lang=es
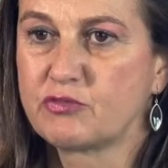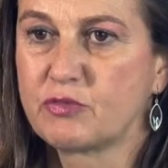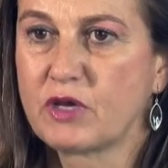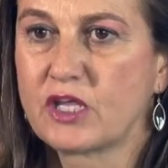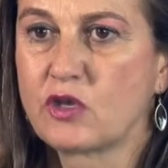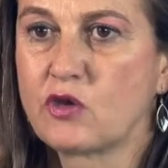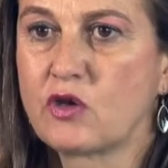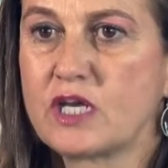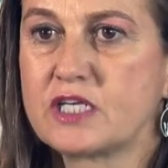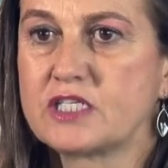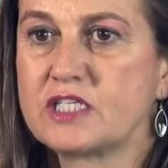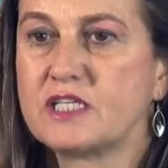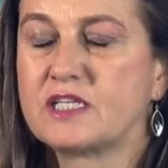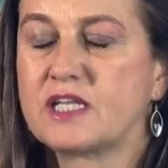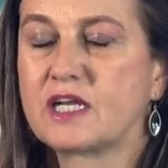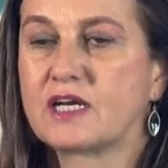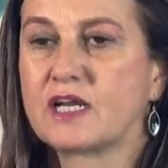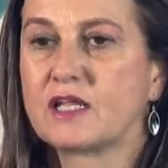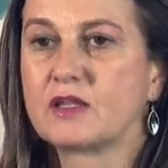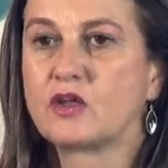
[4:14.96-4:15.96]
española es
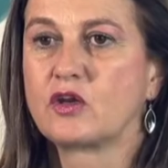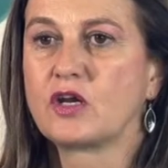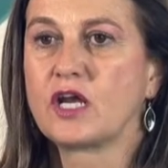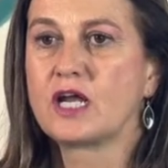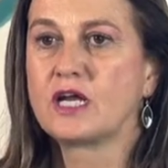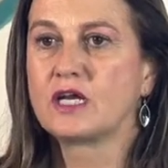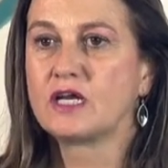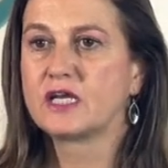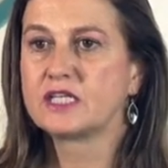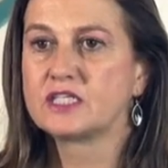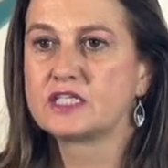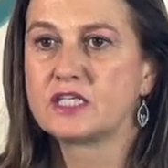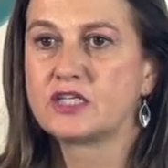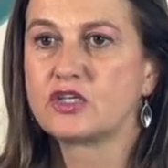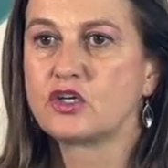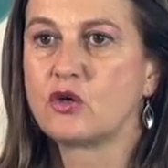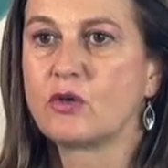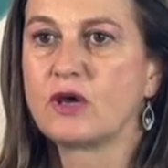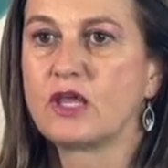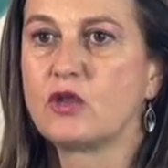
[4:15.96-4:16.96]
internacional, es
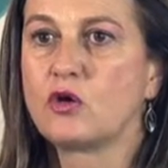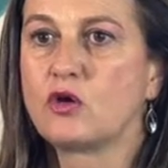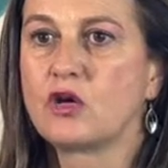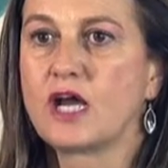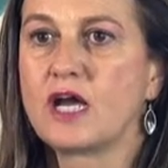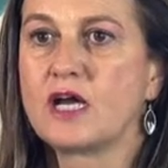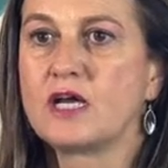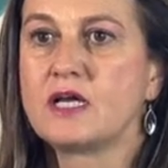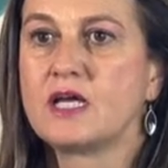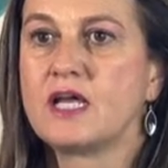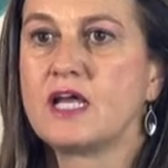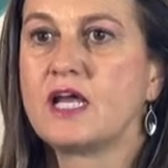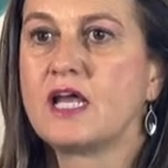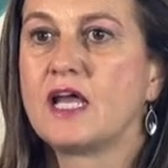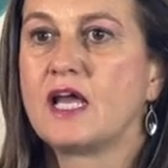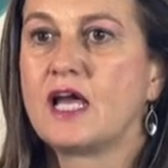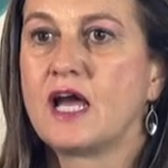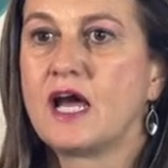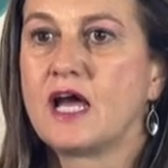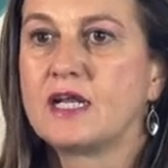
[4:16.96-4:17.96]
innovadora,
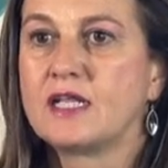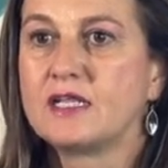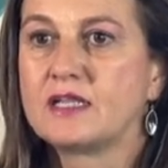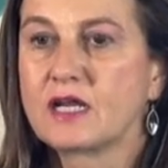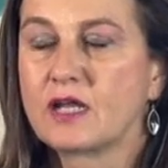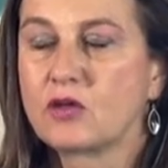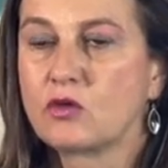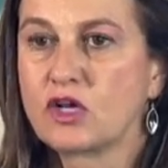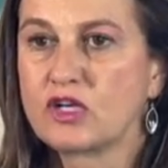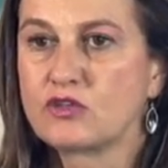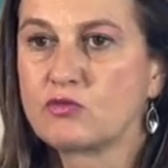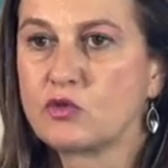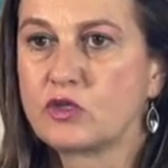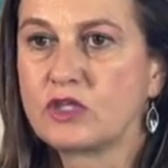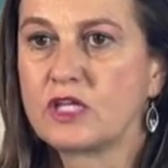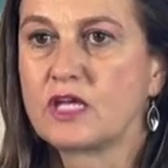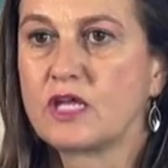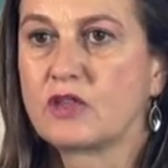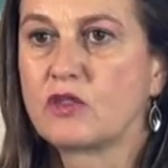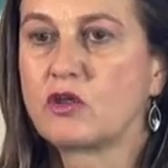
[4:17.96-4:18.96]
han entrado las
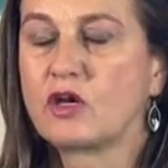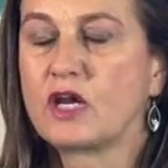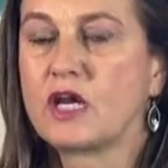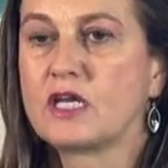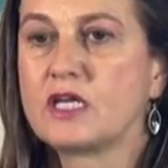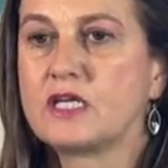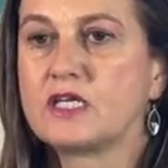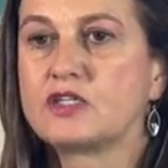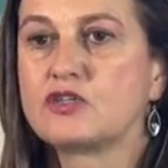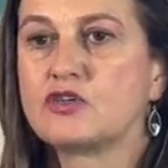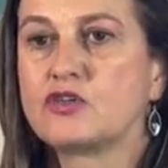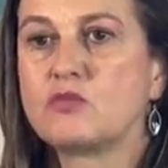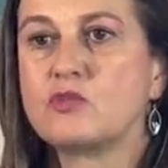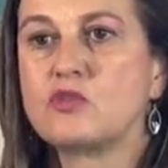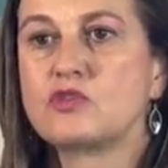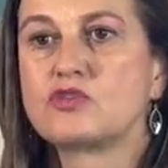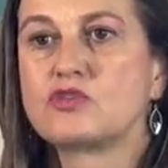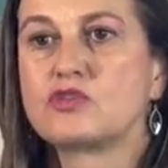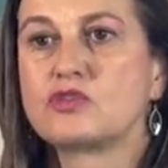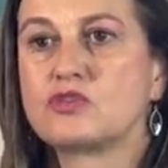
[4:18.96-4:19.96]
multinacionales,
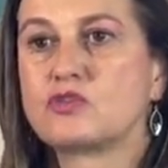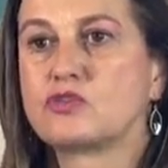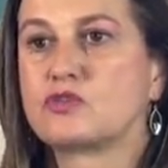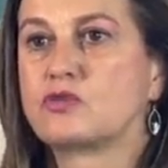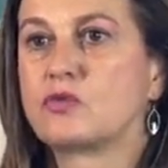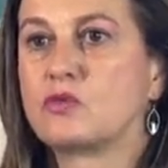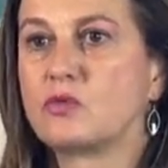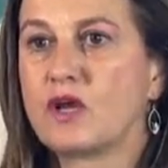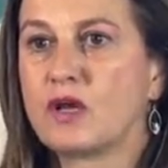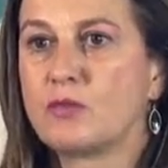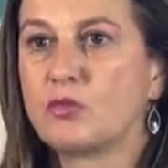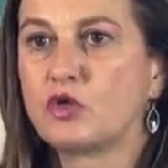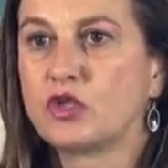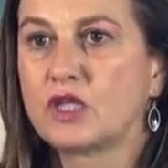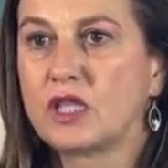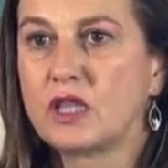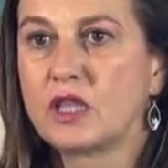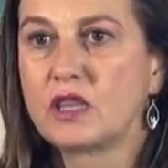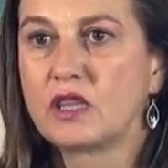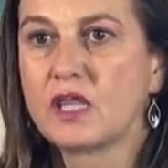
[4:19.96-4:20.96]
somos una
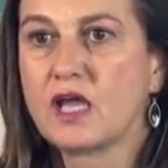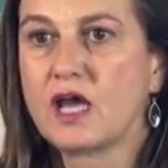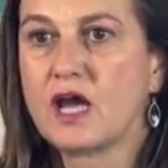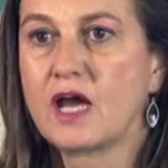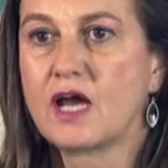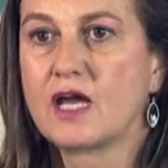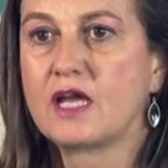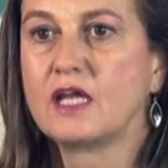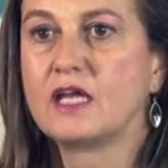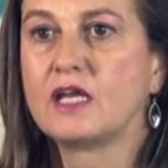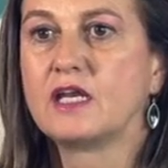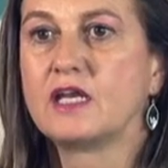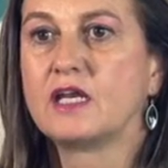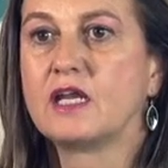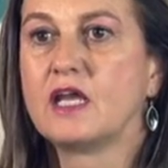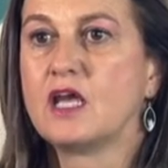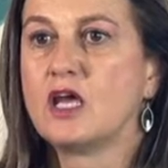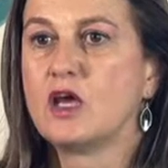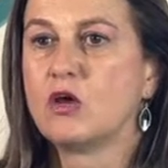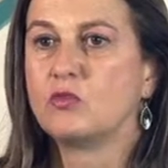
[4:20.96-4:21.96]
potencia
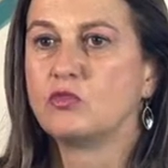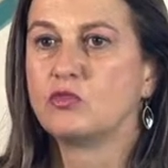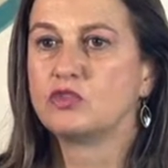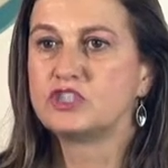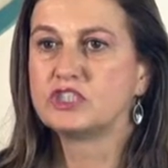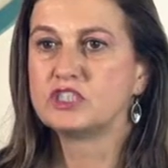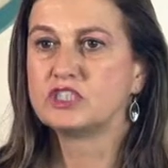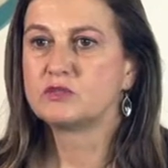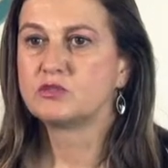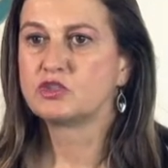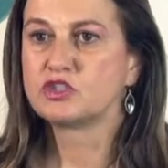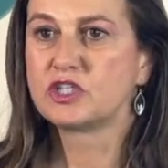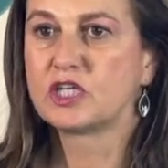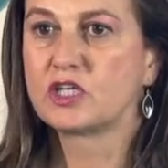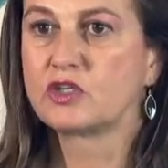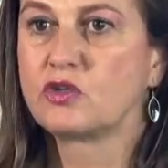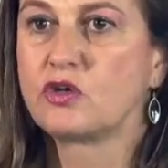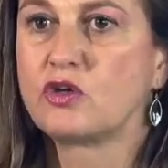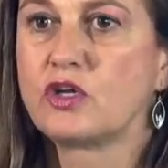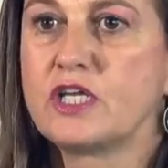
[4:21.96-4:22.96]
en muchísimos
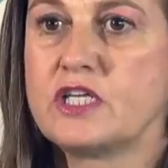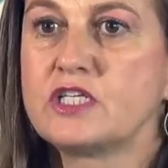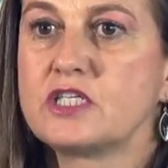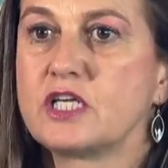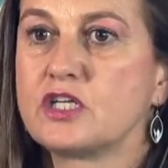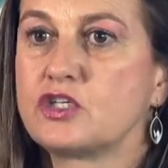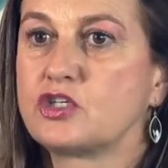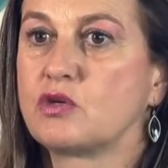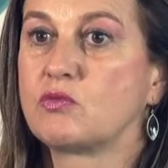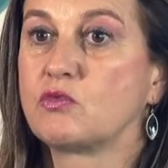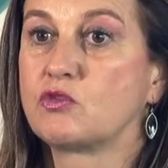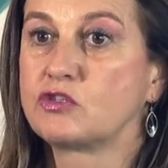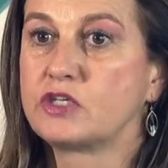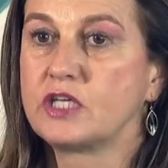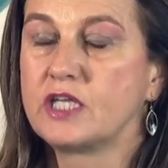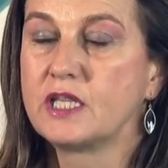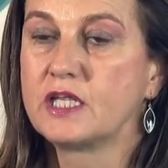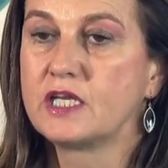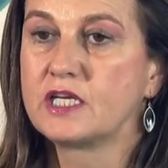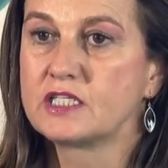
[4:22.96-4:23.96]
sectores, somos
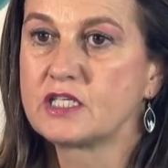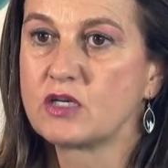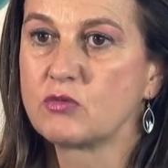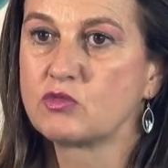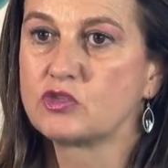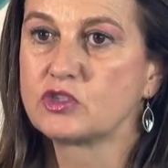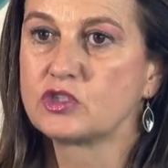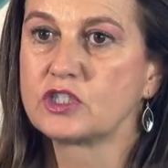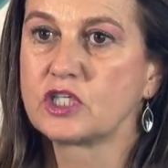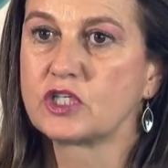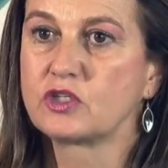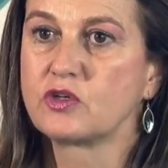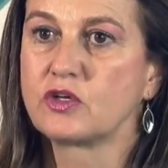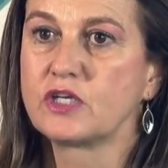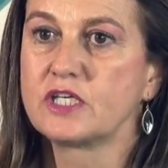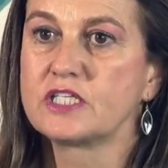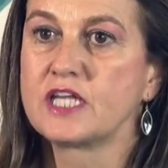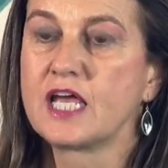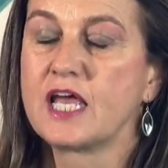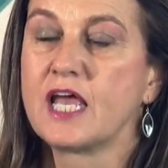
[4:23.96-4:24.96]
líderes en muchos
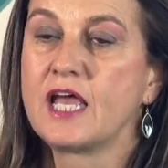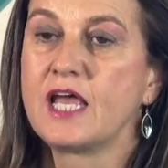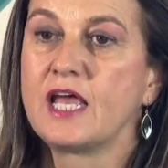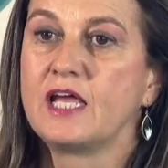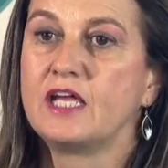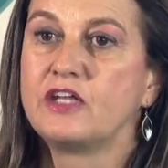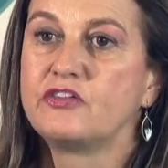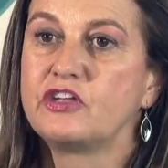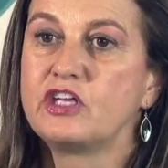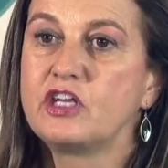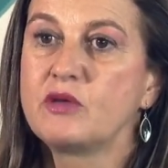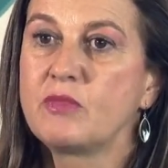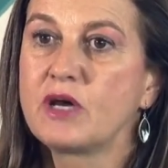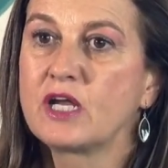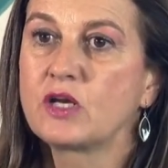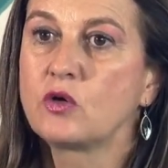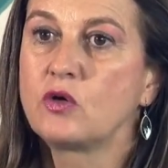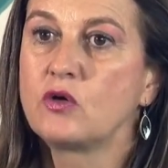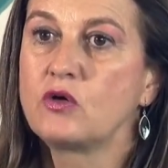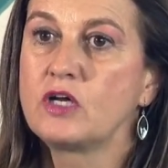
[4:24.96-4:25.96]
sectores y sin
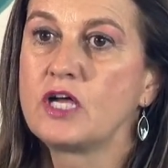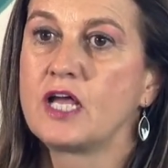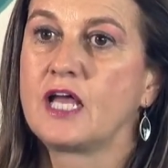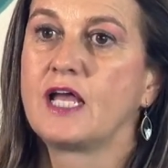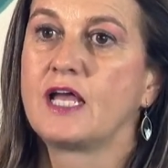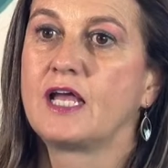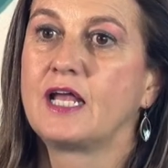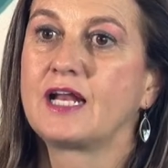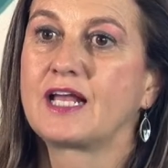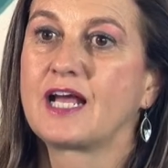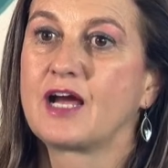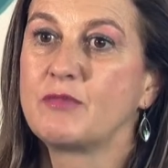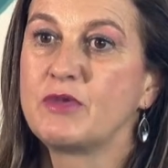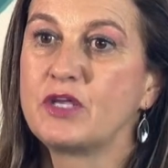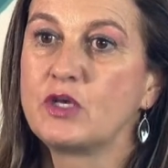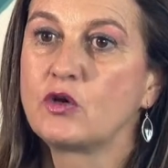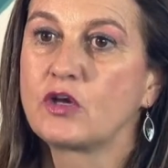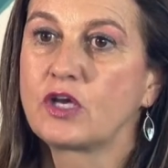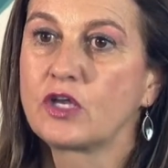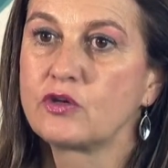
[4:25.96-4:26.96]
embargo el
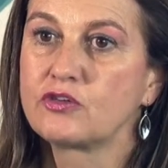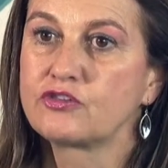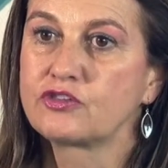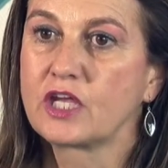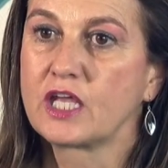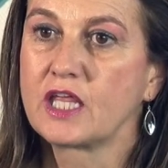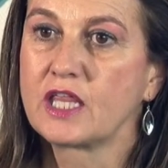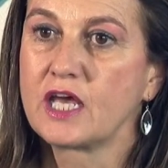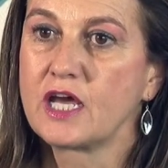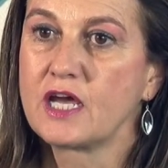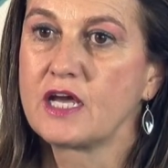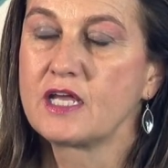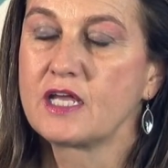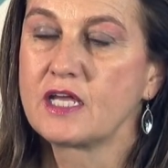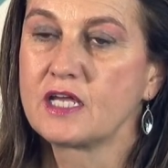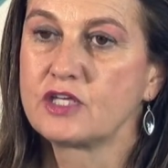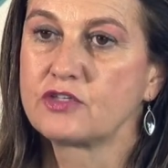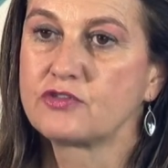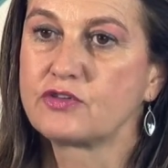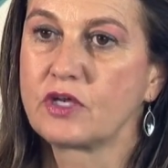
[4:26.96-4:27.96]
camino que nos queda
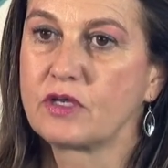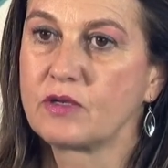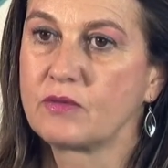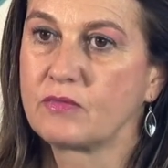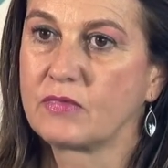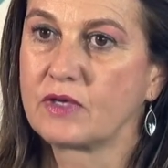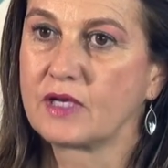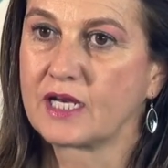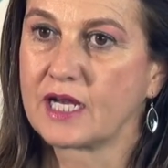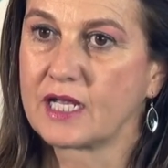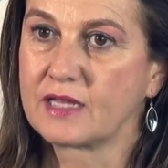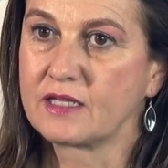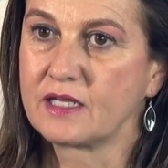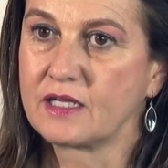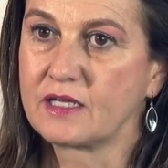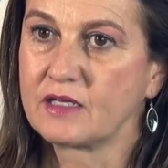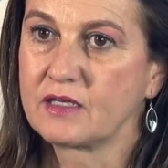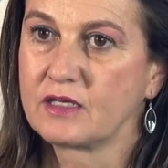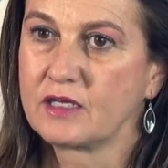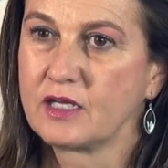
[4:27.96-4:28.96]
es grande,